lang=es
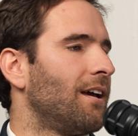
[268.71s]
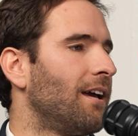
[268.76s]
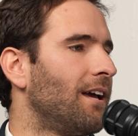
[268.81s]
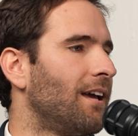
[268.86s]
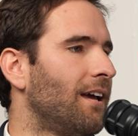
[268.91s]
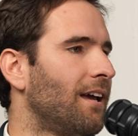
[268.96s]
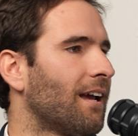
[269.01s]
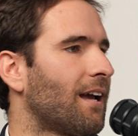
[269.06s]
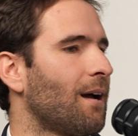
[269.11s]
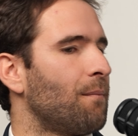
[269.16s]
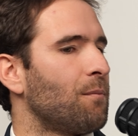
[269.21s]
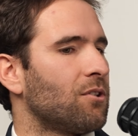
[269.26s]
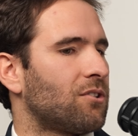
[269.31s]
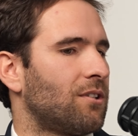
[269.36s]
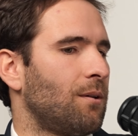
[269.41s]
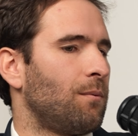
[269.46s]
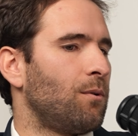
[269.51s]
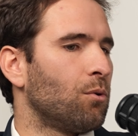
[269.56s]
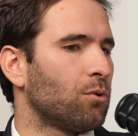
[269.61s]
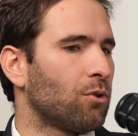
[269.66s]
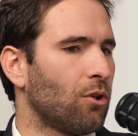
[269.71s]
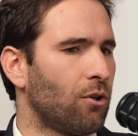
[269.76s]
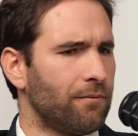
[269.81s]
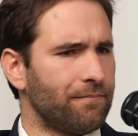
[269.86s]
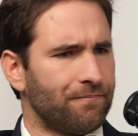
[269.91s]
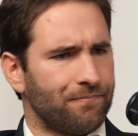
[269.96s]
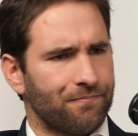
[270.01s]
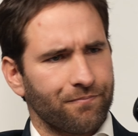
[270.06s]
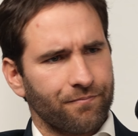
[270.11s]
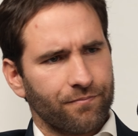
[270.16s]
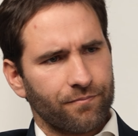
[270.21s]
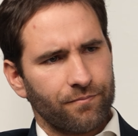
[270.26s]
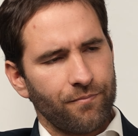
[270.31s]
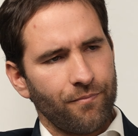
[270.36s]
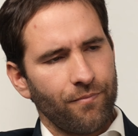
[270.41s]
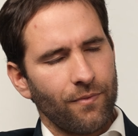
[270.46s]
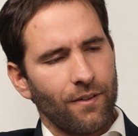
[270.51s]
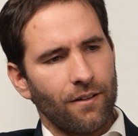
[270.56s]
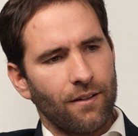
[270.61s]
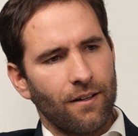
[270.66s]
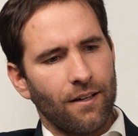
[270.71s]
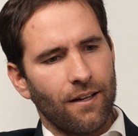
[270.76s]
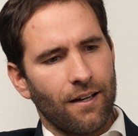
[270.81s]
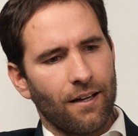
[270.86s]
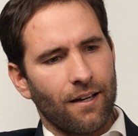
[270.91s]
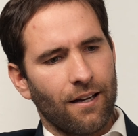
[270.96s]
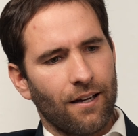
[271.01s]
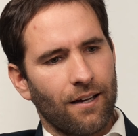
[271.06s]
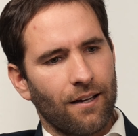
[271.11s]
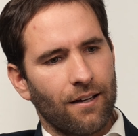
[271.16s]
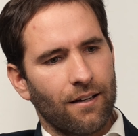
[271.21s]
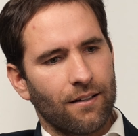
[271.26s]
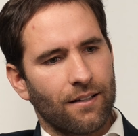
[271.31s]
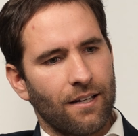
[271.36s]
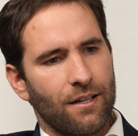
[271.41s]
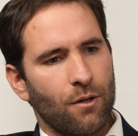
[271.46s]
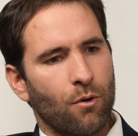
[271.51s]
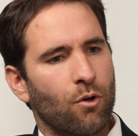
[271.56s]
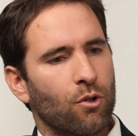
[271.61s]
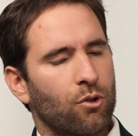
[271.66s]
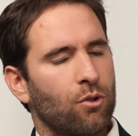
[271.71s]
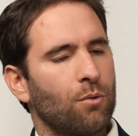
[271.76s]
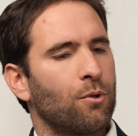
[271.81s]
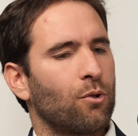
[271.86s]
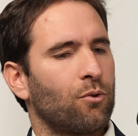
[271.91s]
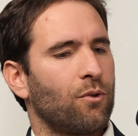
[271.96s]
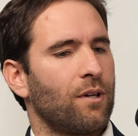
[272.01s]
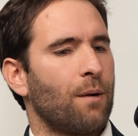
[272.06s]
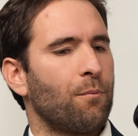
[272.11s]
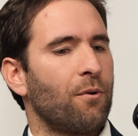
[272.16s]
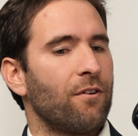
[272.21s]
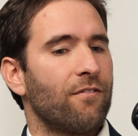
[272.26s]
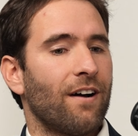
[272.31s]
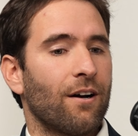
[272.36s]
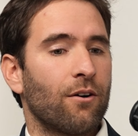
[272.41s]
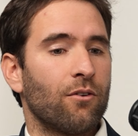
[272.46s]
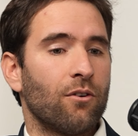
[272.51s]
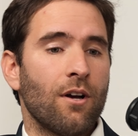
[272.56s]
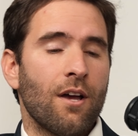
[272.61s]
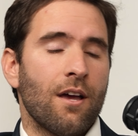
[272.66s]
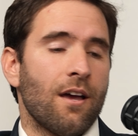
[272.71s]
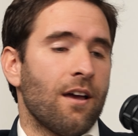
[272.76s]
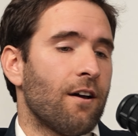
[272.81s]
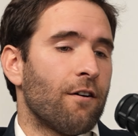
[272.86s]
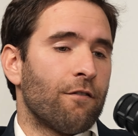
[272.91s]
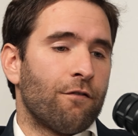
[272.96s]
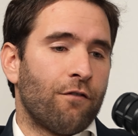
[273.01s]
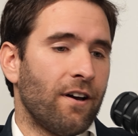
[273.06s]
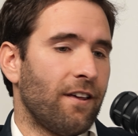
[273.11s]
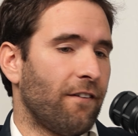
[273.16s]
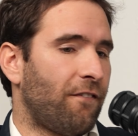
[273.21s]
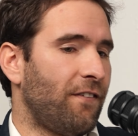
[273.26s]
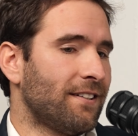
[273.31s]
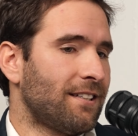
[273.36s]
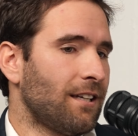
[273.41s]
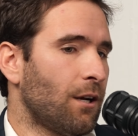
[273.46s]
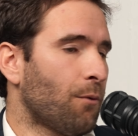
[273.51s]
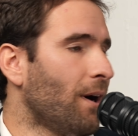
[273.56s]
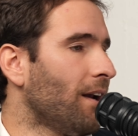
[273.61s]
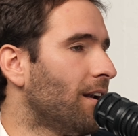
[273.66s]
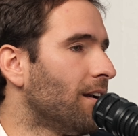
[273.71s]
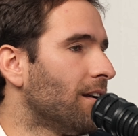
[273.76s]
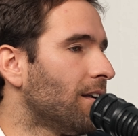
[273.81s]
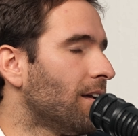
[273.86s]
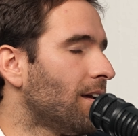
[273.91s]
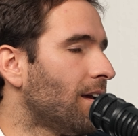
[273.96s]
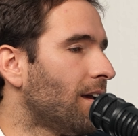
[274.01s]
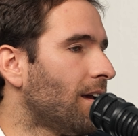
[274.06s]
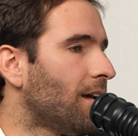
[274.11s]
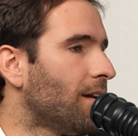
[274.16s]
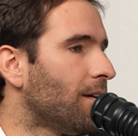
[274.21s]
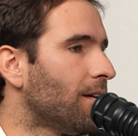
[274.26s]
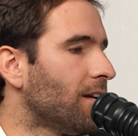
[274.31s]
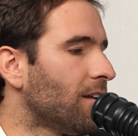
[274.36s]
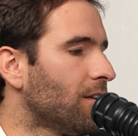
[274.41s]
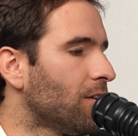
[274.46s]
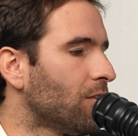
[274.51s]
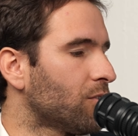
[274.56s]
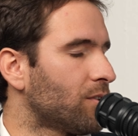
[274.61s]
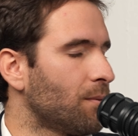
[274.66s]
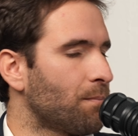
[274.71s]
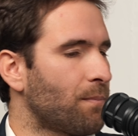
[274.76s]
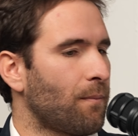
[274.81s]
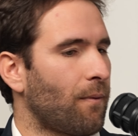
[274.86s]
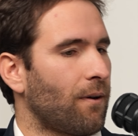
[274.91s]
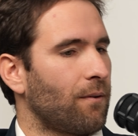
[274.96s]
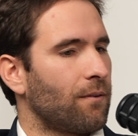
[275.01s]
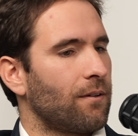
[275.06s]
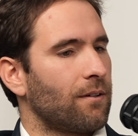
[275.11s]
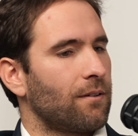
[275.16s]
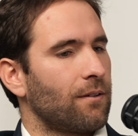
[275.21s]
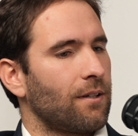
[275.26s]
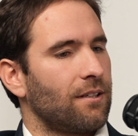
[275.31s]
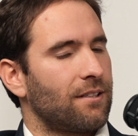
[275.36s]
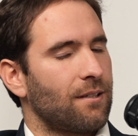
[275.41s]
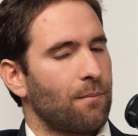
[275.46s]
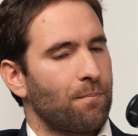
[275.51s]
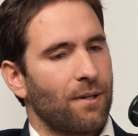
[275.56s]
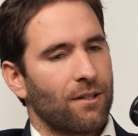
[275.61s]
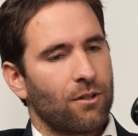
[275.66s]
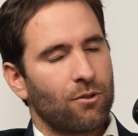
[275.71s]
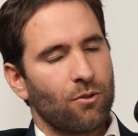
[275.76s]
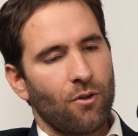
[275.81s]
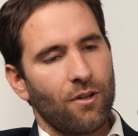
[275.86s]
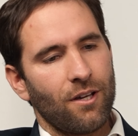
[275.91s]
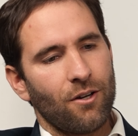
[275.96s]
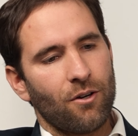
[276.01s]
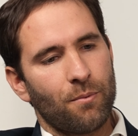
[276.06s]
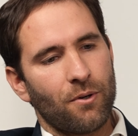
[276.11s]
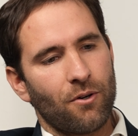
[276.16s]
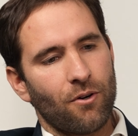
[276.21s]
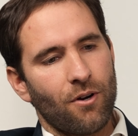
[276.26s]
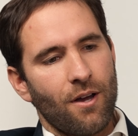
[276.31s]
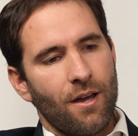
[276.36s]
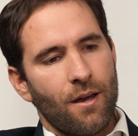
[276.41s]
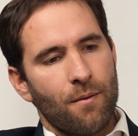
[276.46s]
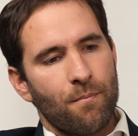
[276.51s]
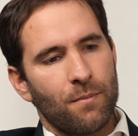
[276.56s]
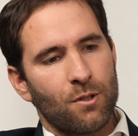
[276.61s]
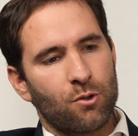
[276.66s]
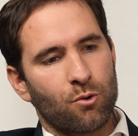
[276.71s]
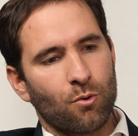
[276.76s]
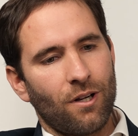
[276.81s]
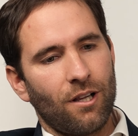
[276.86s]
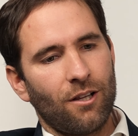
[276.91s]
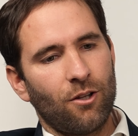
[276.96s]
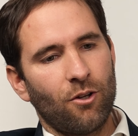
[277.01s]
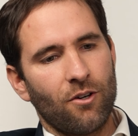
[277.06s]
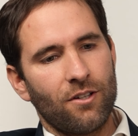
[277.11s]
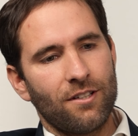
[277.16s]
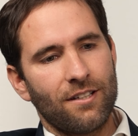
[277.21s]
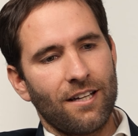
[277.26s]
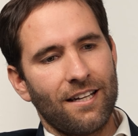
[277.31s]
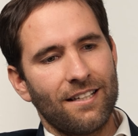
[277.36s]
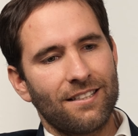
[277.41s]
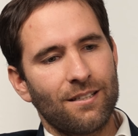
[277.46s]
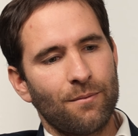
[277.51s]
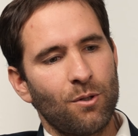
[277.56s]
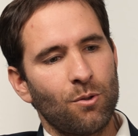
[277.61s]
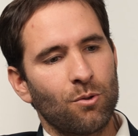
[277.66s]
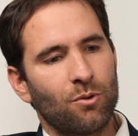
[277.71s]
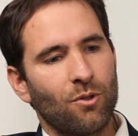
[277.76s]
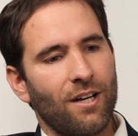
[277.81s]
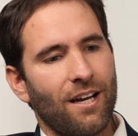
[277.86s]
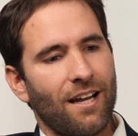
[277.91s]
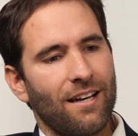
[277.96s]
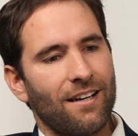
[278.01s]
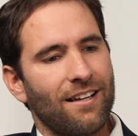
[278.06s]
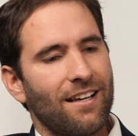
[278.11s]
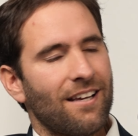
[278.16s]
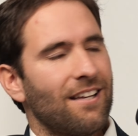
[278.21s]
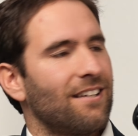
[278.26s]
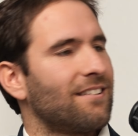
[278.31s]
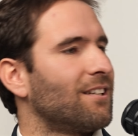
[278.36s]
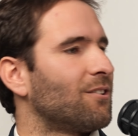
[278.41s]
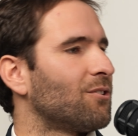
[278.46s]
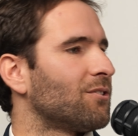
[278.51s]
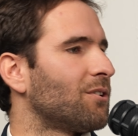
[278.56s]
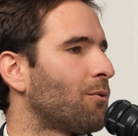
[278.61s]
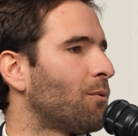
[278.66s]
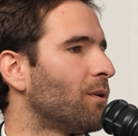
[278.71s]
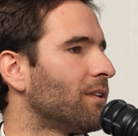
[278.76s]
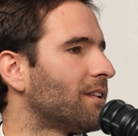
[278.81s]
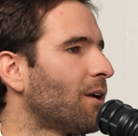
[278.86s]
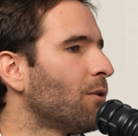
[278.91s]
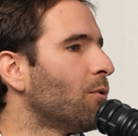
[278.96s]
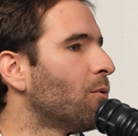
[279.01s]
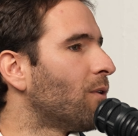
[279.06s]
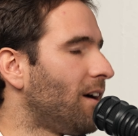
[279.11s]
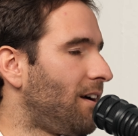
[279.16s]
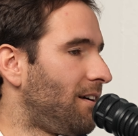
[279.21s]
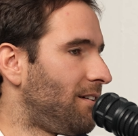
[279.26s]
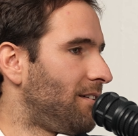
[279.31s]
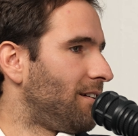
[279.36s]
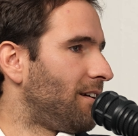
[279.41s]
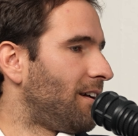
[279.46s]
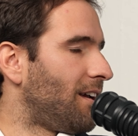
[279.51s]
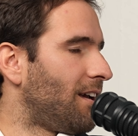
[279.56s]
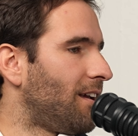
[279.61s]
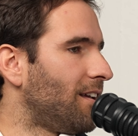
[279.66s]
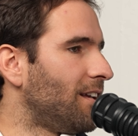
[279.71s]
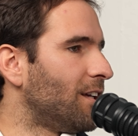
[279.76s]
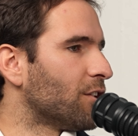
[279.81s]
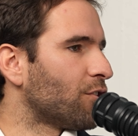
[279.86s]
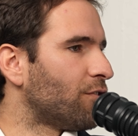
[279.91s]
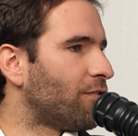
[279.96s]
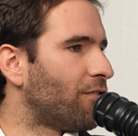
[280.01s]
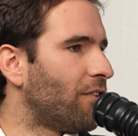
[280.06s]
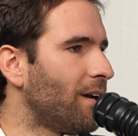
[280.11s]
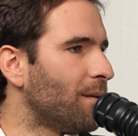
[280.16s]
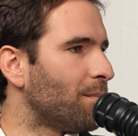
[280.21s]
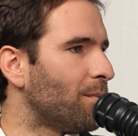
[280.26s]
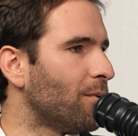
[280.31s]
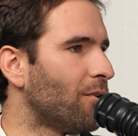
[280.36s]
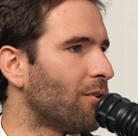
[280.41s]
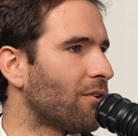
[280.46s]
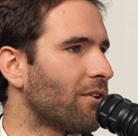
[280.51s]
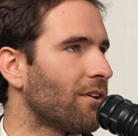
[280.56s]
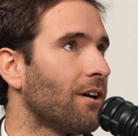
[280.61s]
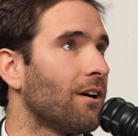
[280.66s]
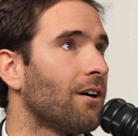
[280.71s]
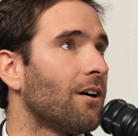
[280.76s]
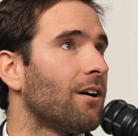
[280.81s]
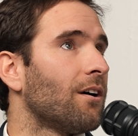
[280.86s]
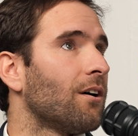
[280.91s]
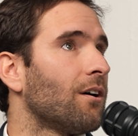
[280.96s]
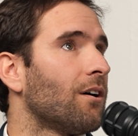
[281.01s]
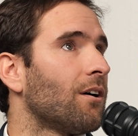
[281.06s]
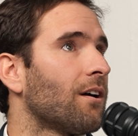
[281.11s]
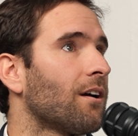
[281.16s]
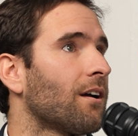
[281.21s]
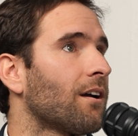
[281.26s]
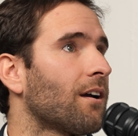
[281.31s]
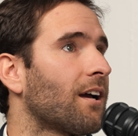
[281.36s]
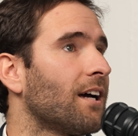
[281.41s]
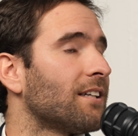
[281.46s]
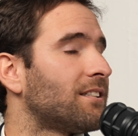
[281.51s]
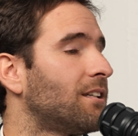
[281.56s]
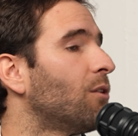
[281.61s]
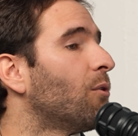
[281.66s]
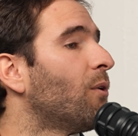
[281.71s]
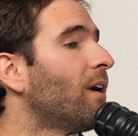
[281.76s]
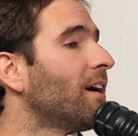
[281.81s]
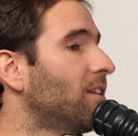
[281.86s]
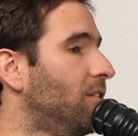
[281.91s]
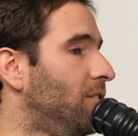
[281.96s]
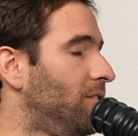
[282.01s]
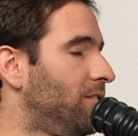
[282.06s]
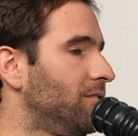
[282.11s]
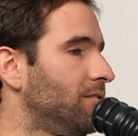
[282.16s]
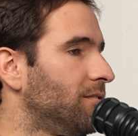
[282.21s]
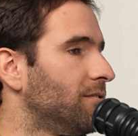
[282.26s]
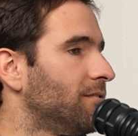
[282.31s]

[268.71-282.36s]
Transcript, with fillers: en cambio, en ese minuto eh, tenía un costo de oportunidad muy bajo. Fue difícil igual, eh, yo siempre, y siempre esto lo digo, pero mi sueldo en, ese minuto eran 150 lucas eh, y eso fue por casi dos años.